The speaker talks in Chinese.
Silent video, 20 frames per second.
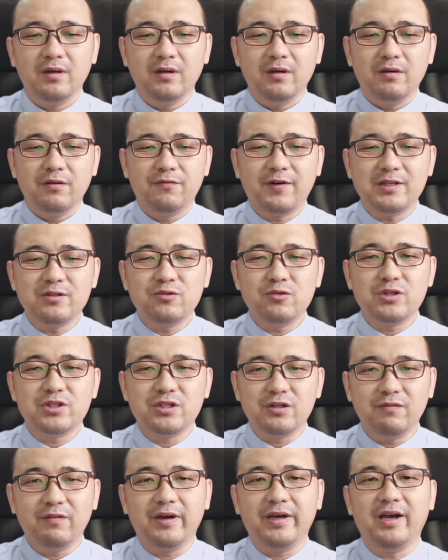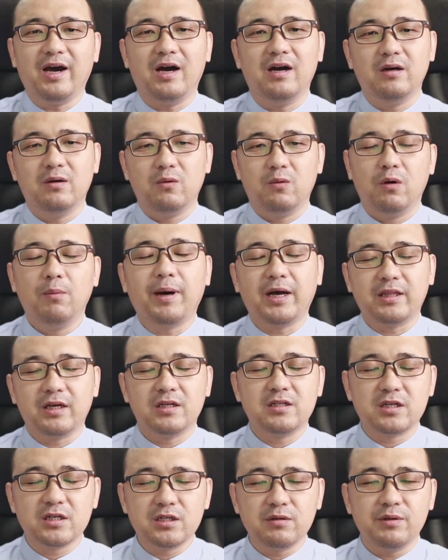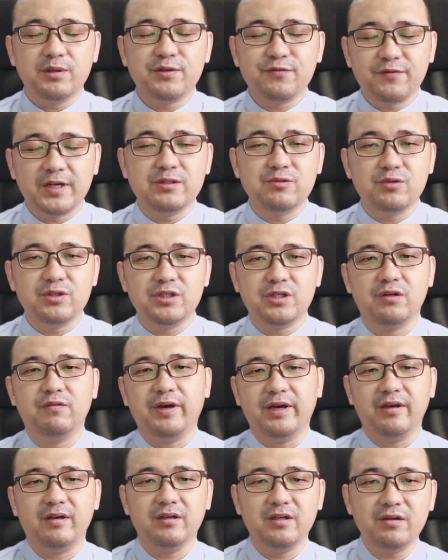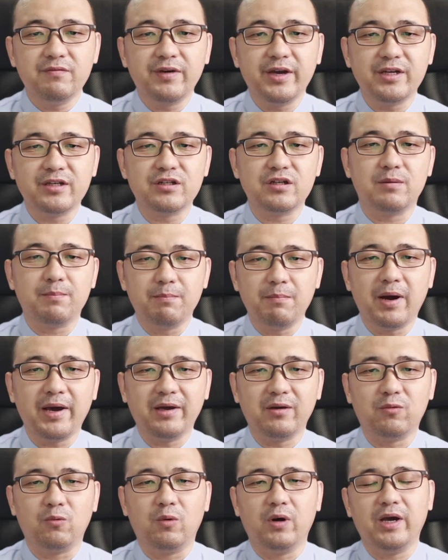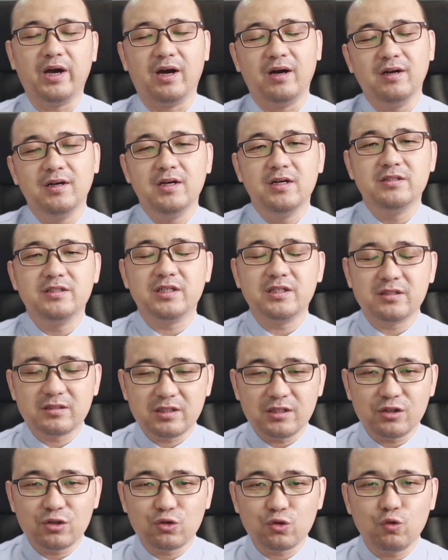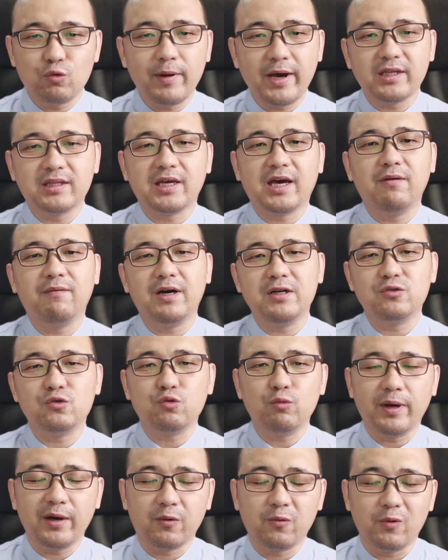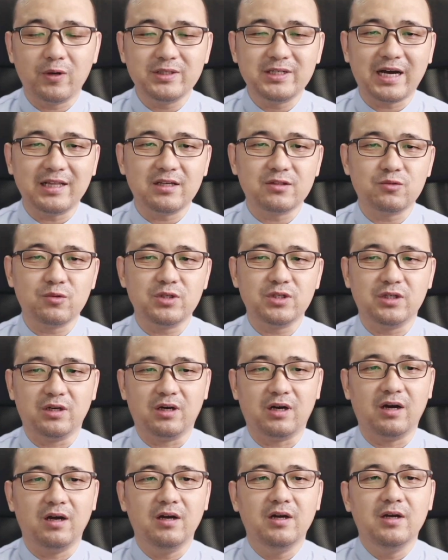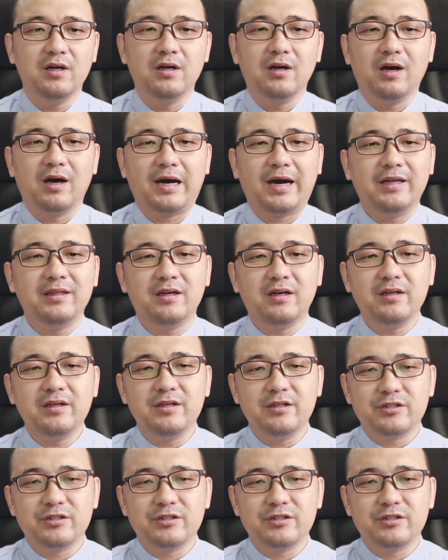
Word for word: 犯罪行为啊，我把它称之为犯罪行为，因为是卖国呀，这是出卖台湾、出卖国家的罪行啊，还能以